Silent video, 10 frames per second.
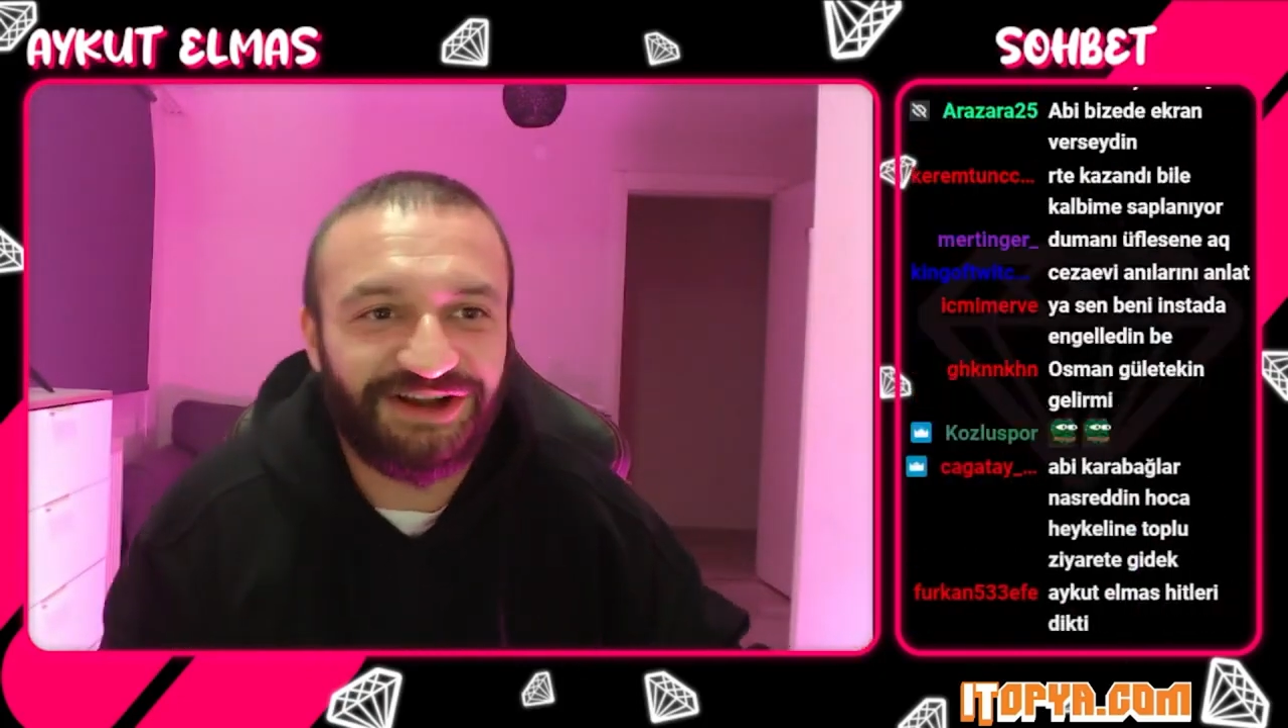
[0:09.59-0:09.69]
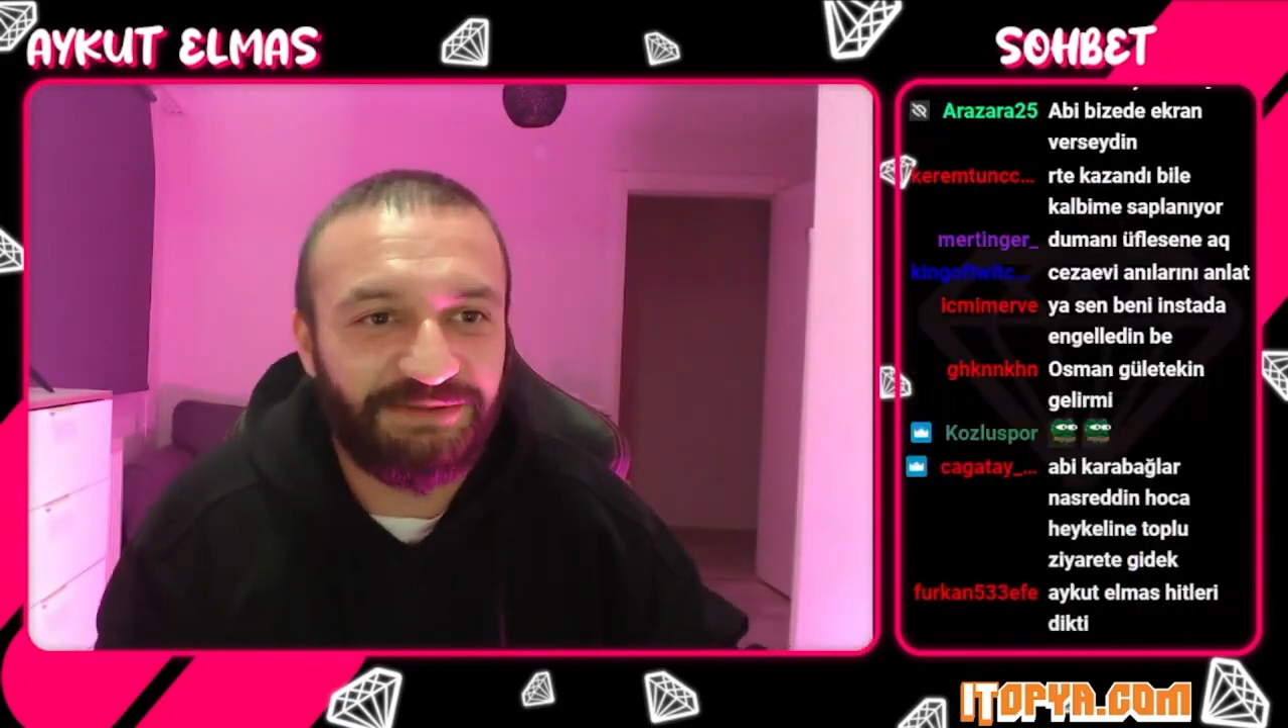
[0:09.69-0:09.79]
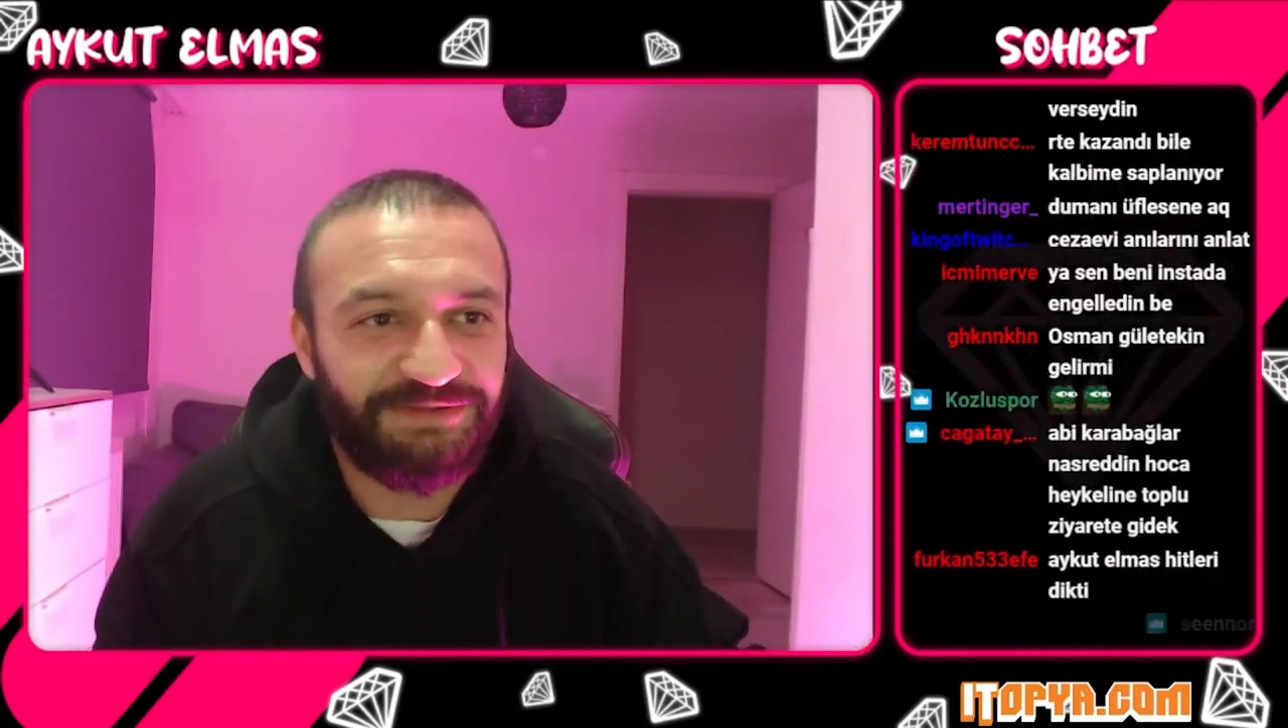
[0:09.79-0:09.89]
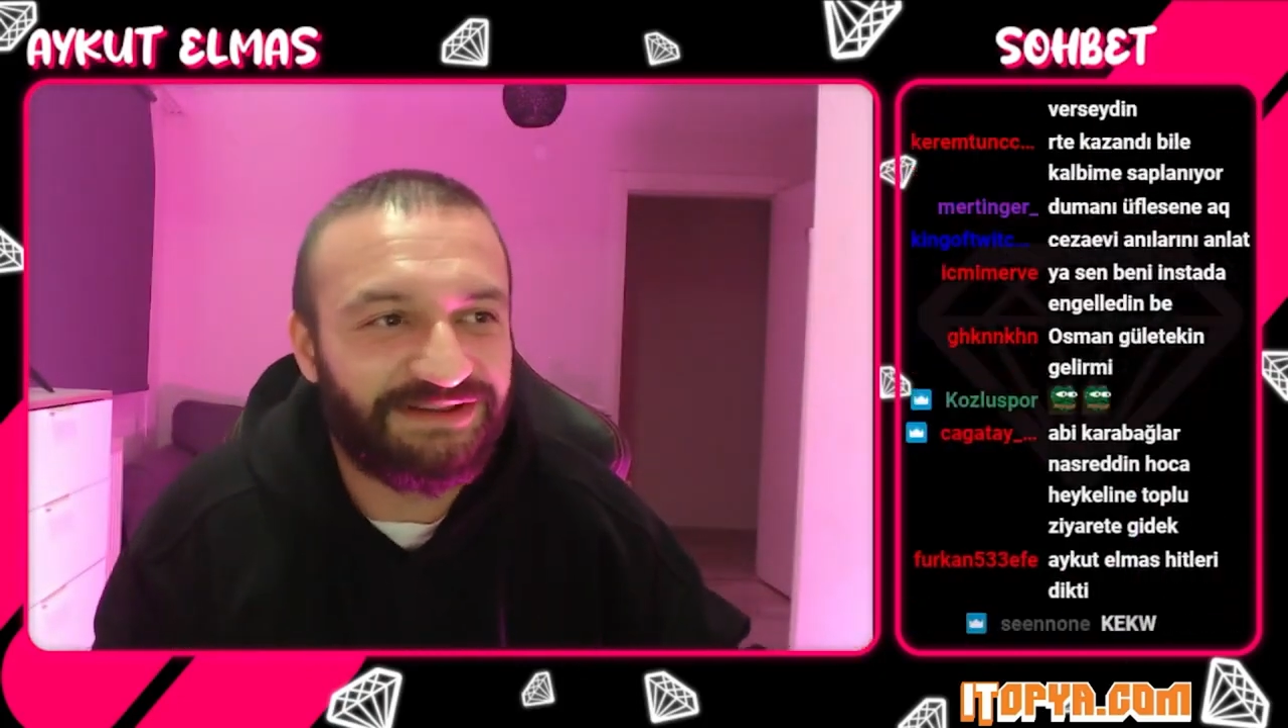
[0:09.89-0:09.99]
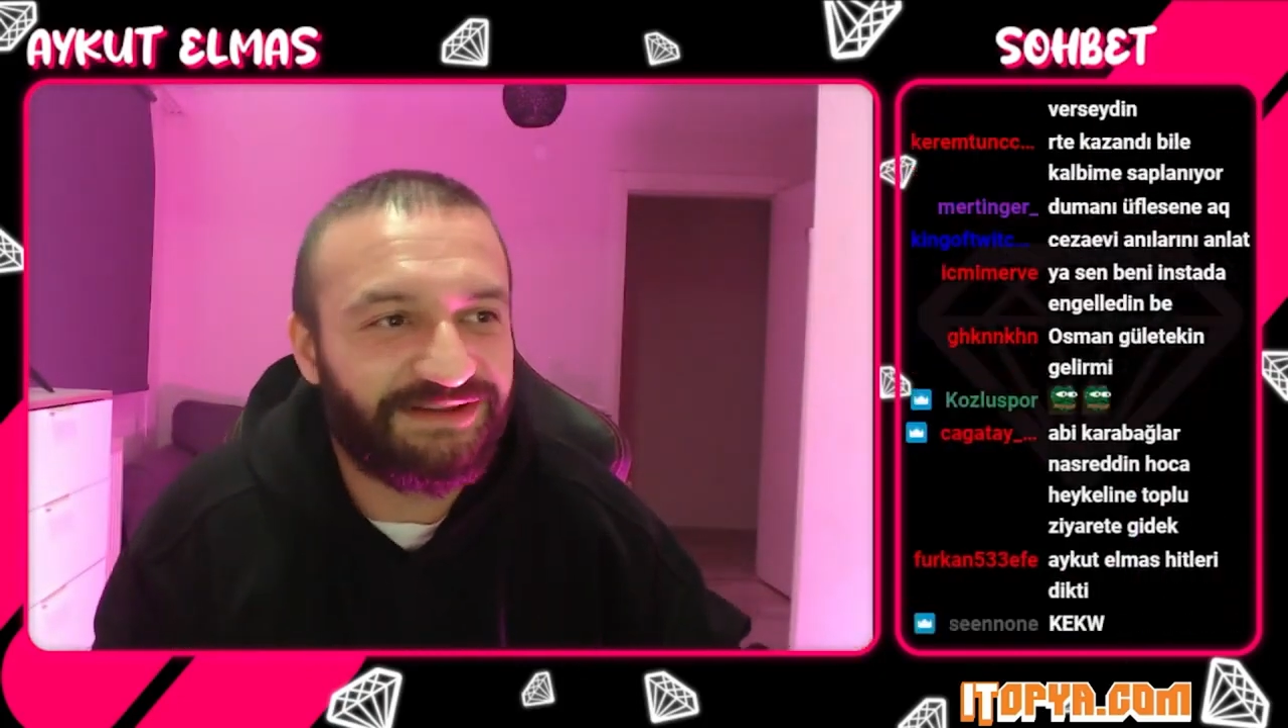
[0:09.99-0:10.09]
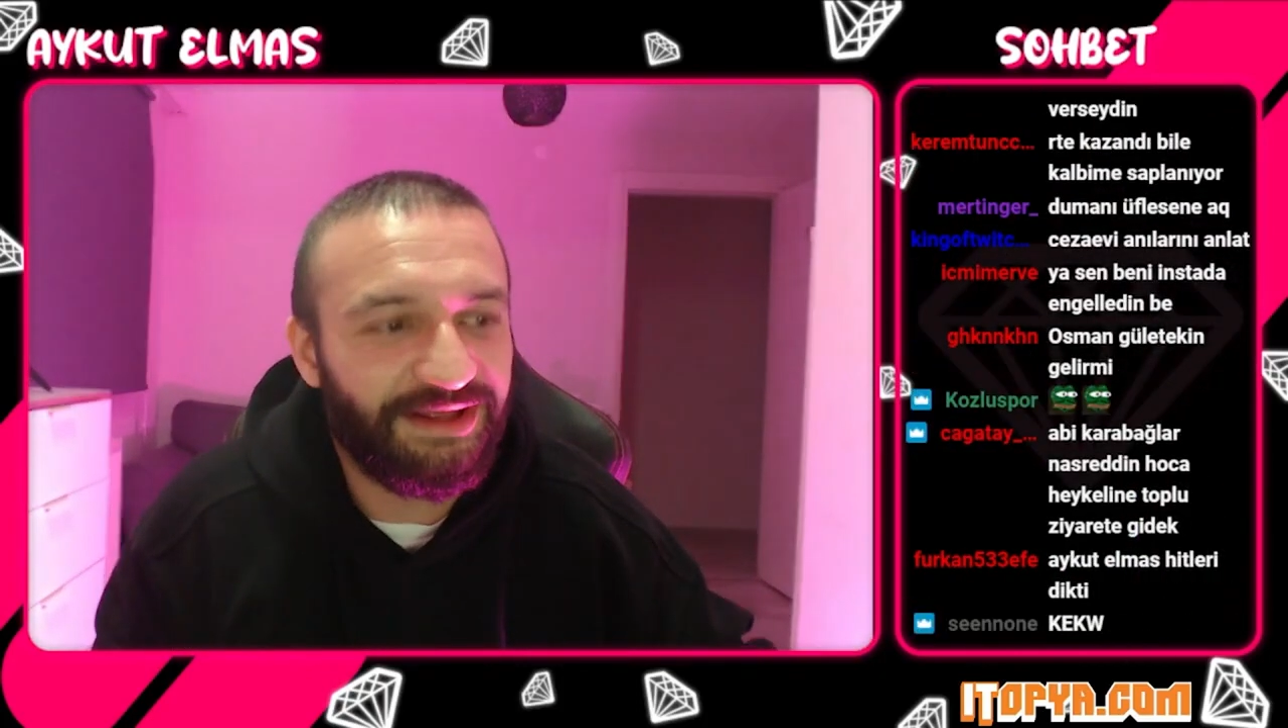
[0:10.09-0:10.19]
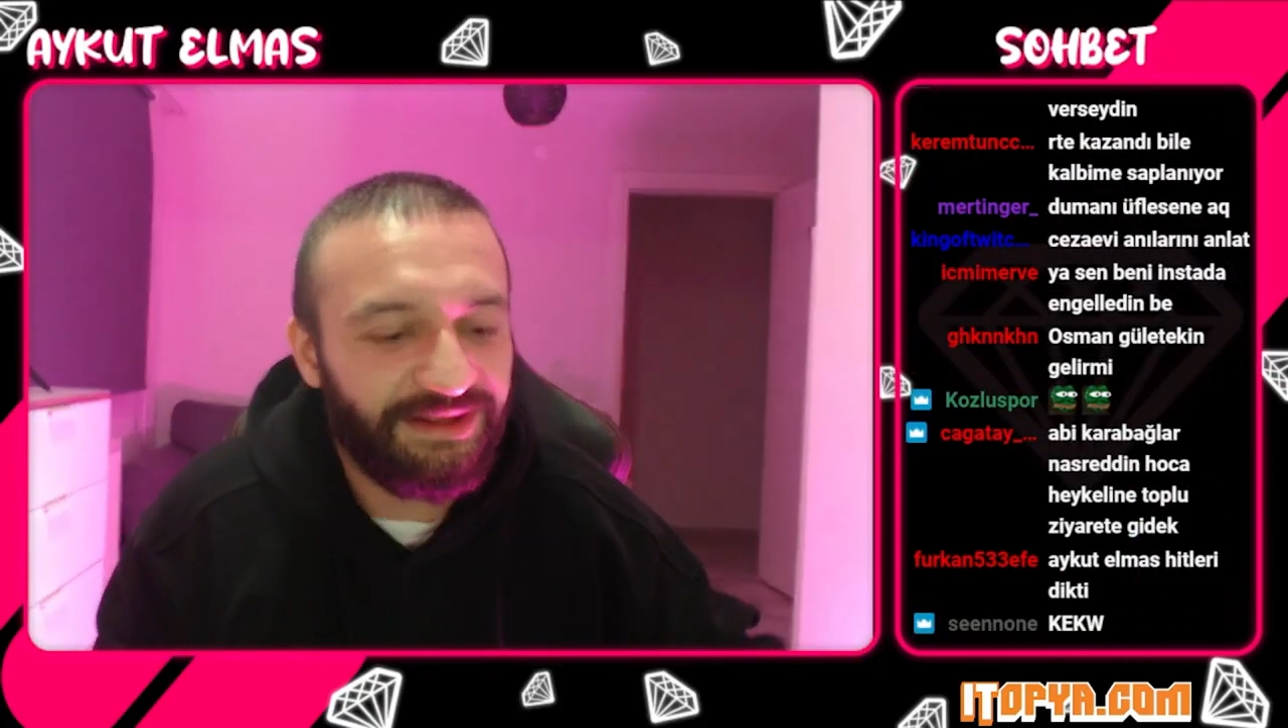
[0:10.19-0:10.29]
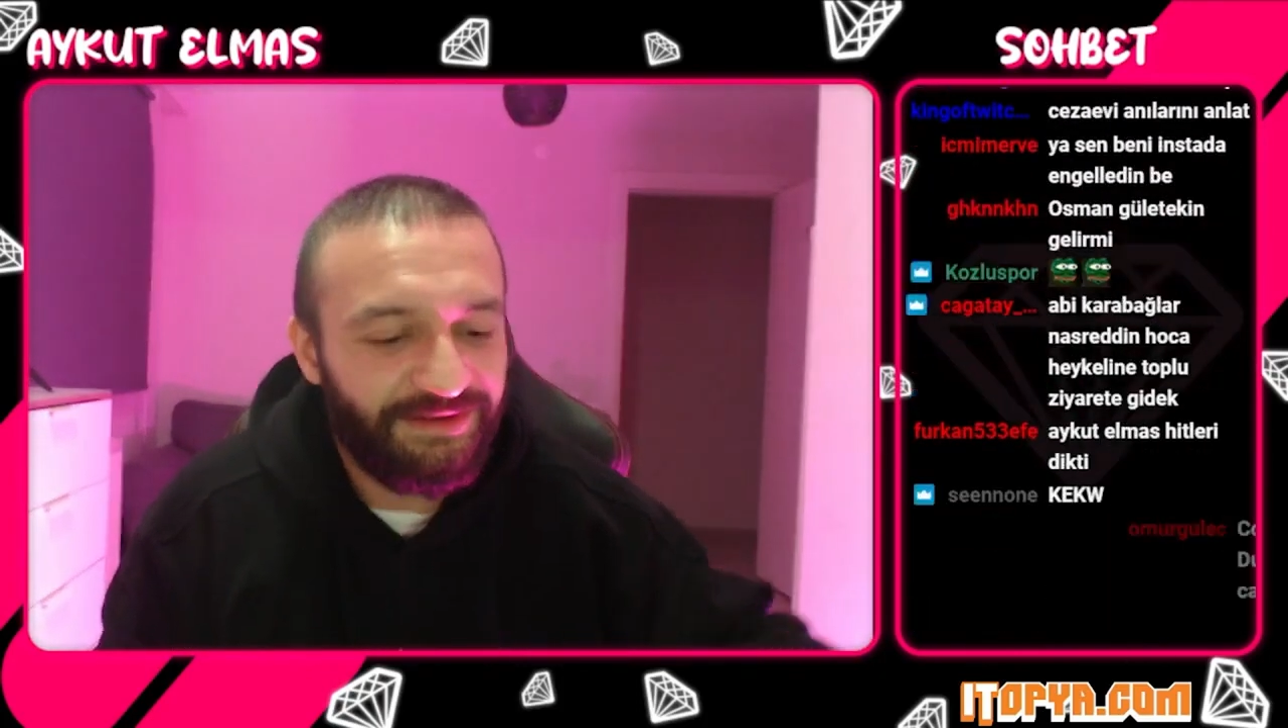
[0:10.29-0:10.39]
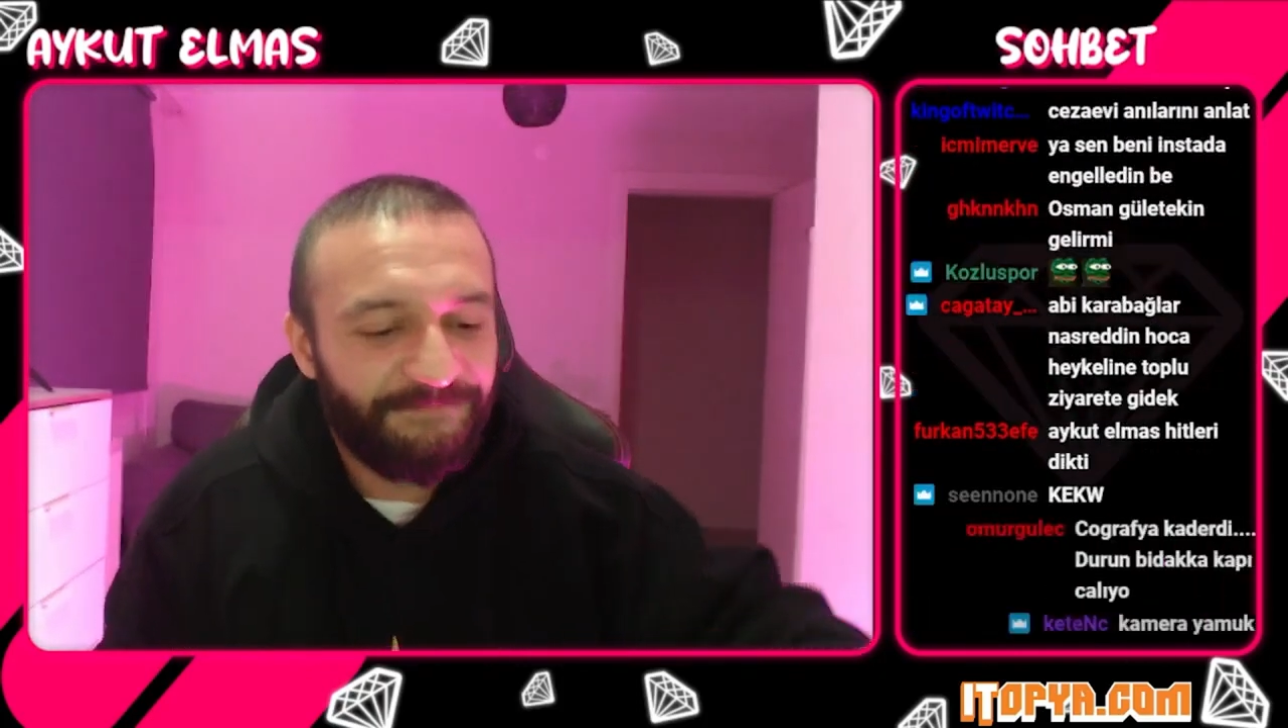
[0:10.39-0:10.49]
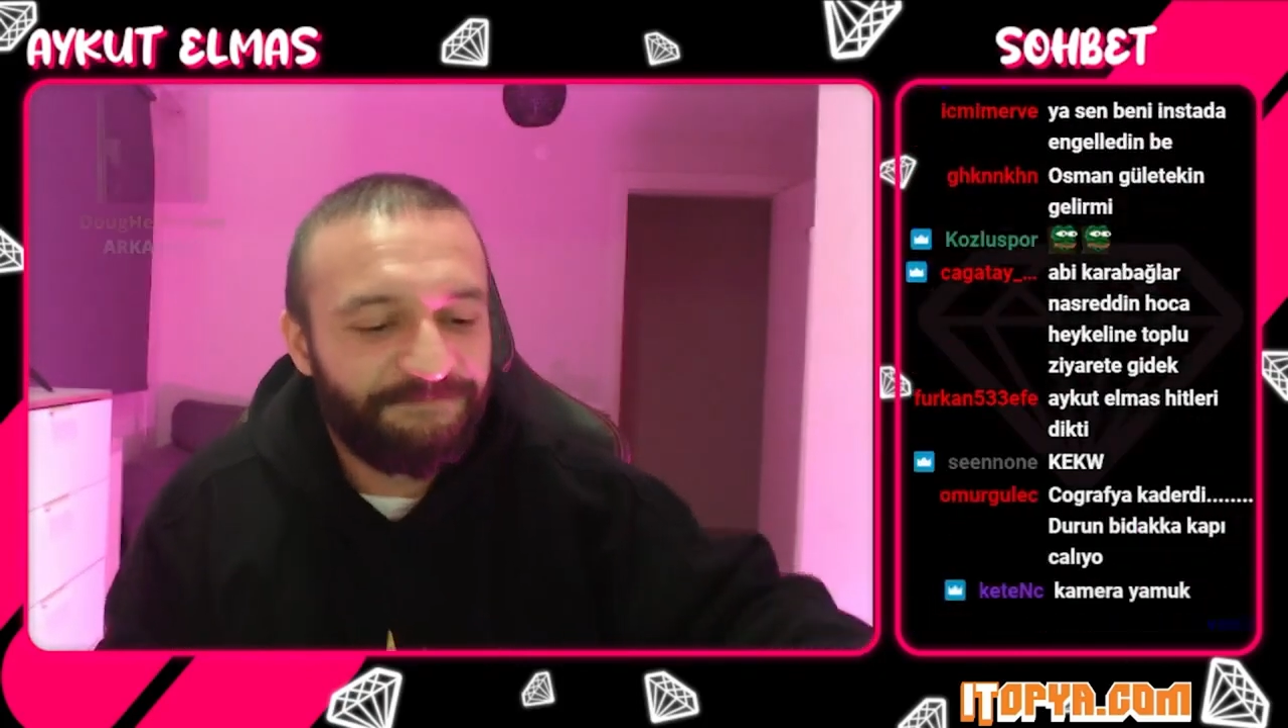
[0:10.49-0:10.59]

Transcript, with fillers: akabinde